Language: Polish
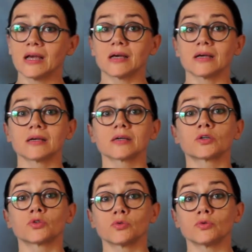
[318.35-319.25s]
e,
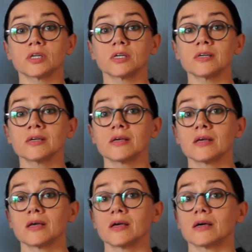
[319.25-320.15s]
który
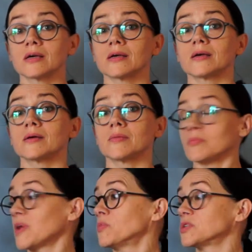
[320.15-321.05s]

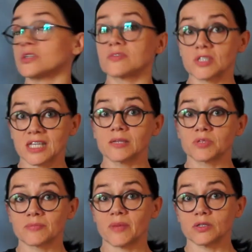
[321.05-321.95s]
miał być rozwiązany
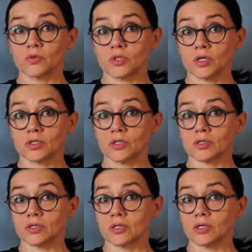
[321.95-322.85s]
przez panią
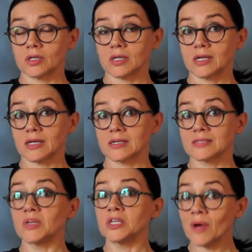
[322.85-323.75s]
doktor.
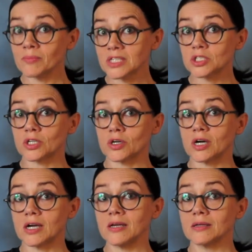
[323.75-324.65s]
Zmieniłam też
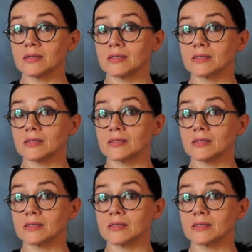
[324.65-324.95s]
trochę